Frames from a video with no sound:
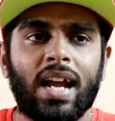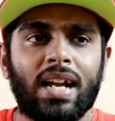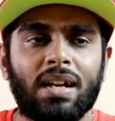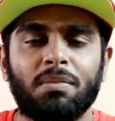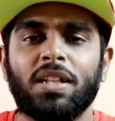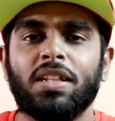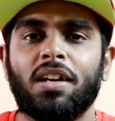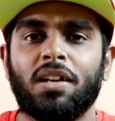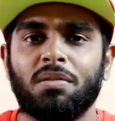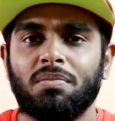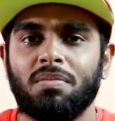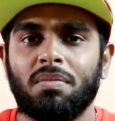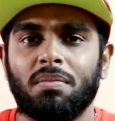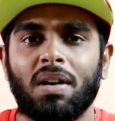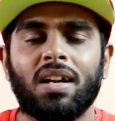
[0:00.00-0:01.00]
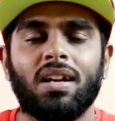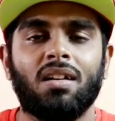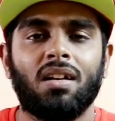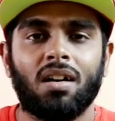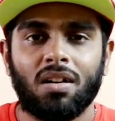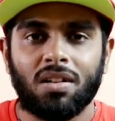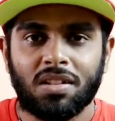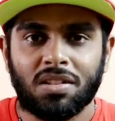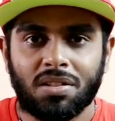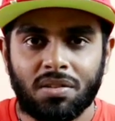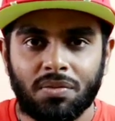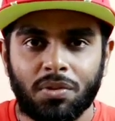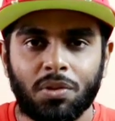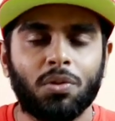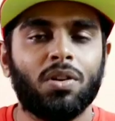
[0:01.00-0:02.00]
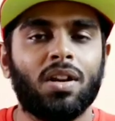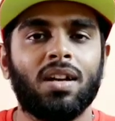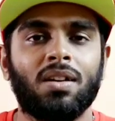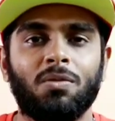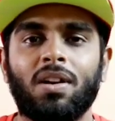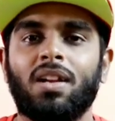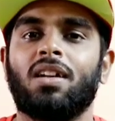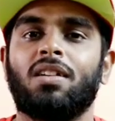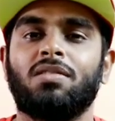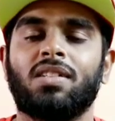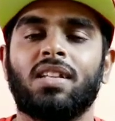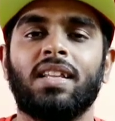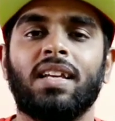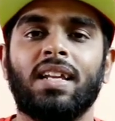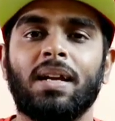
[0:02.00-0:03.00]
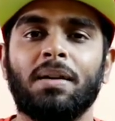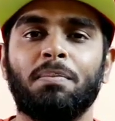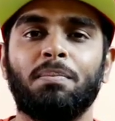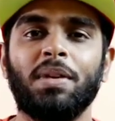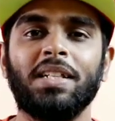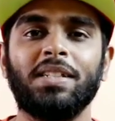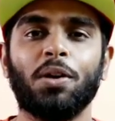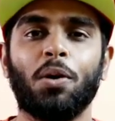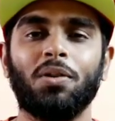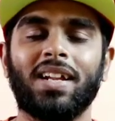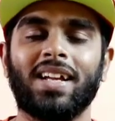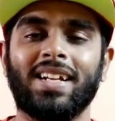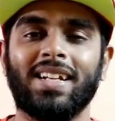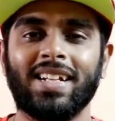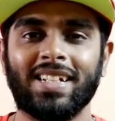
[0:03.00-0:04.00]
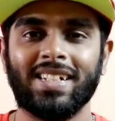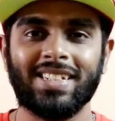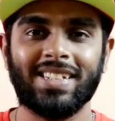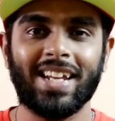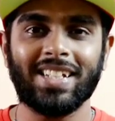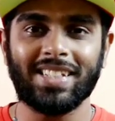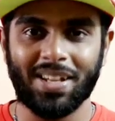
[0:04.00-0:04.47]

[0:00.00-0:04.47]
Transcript: அண்ட் மத்தியானம் மரண ஹானஸ்ட் ரிவ்யூவோட உங்கள் எல்லாரையும் சந்திக்கிறேன் பீஸ் அவுட் அண்ட் ஸ்டே